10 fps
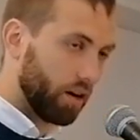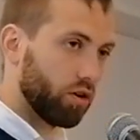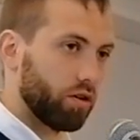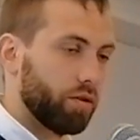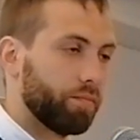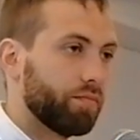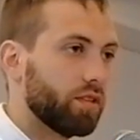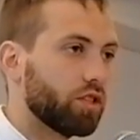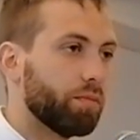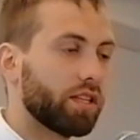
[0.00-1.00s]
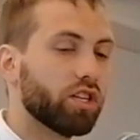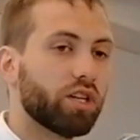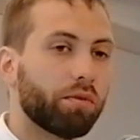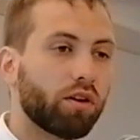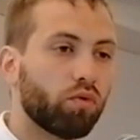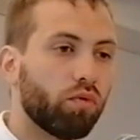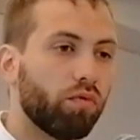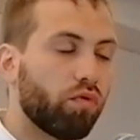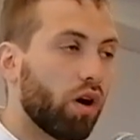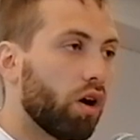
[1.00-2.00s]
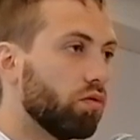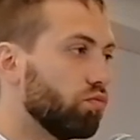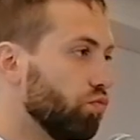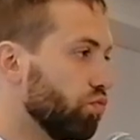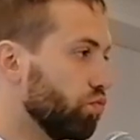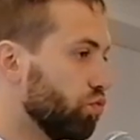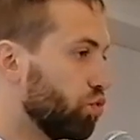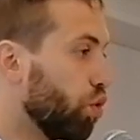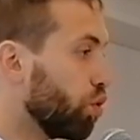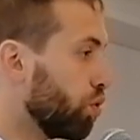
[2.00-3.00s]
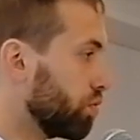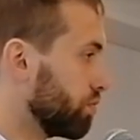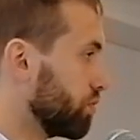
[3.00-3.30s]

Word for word: Alors, ce matin, j'aimerais qu'on voit deux,